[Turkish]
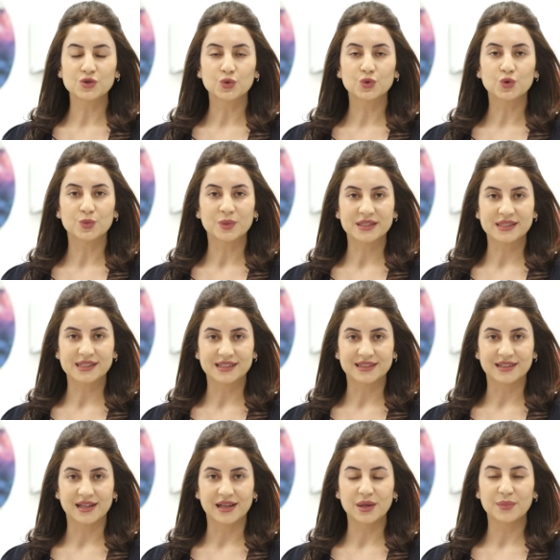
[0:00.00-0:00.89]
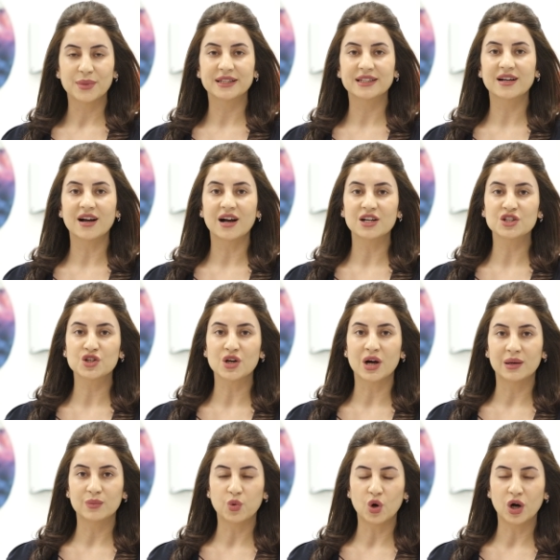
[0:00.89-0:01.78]
dökülmesinde medikal
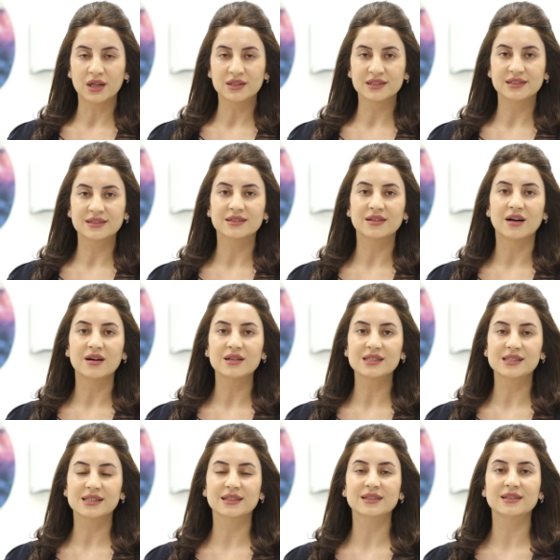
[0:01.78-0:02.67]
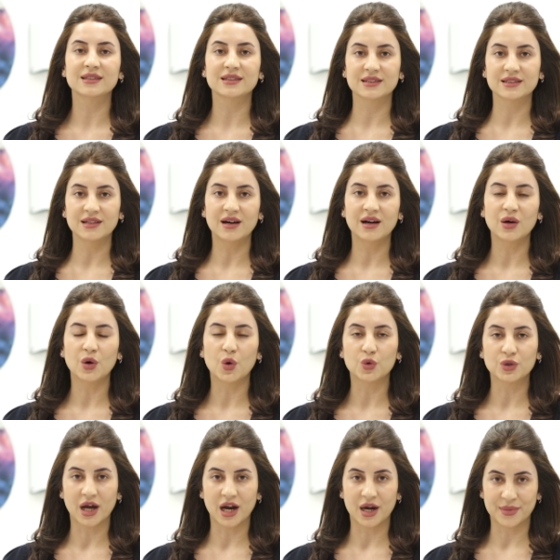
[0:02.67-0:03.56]
şampuanları da sıklıkla
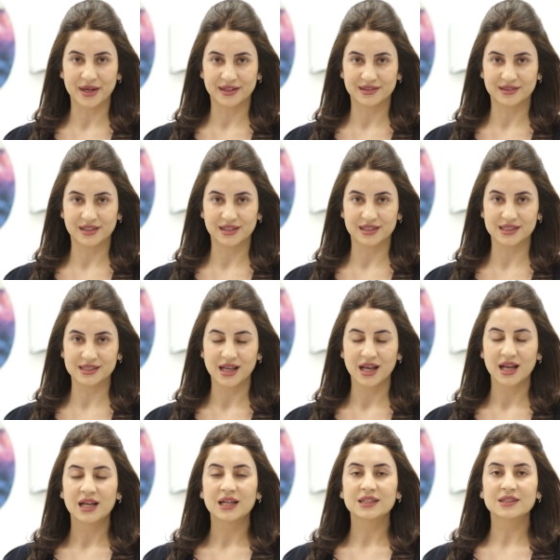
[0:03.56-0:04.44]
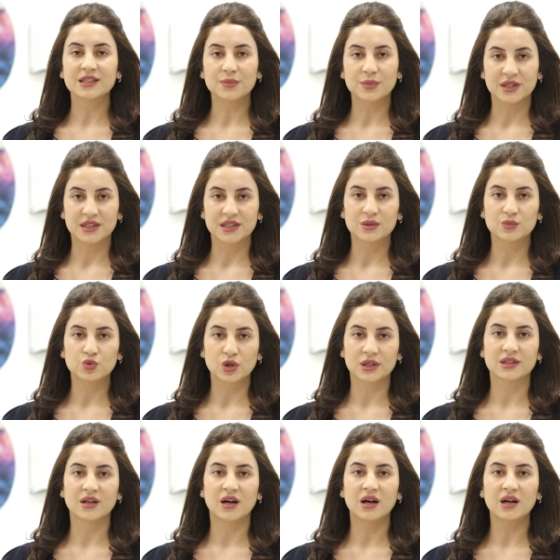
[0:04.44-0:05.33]
önermekteyiz. Tabii ki
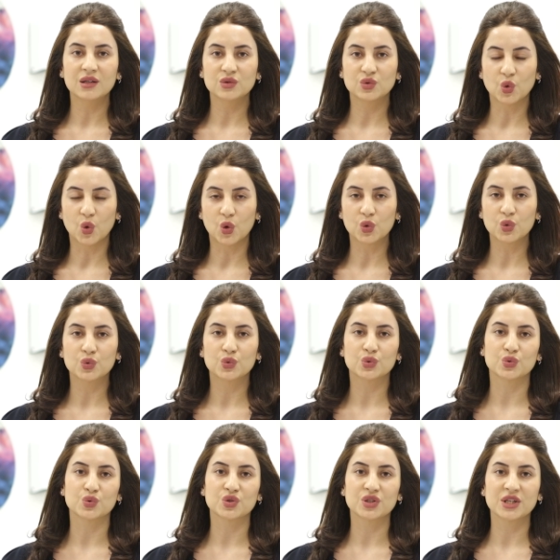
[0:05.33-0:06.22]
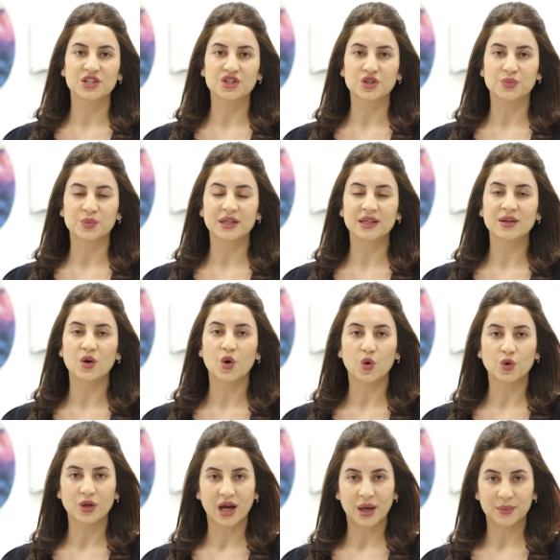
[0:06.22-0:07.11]
burada doğru ürün seçimi
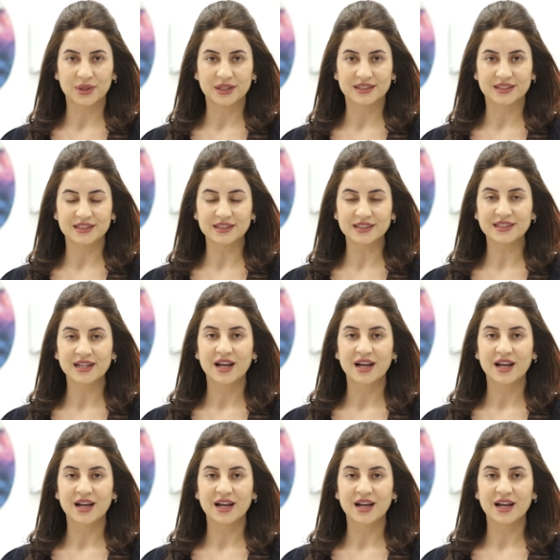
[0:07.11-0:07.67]
önemlidir.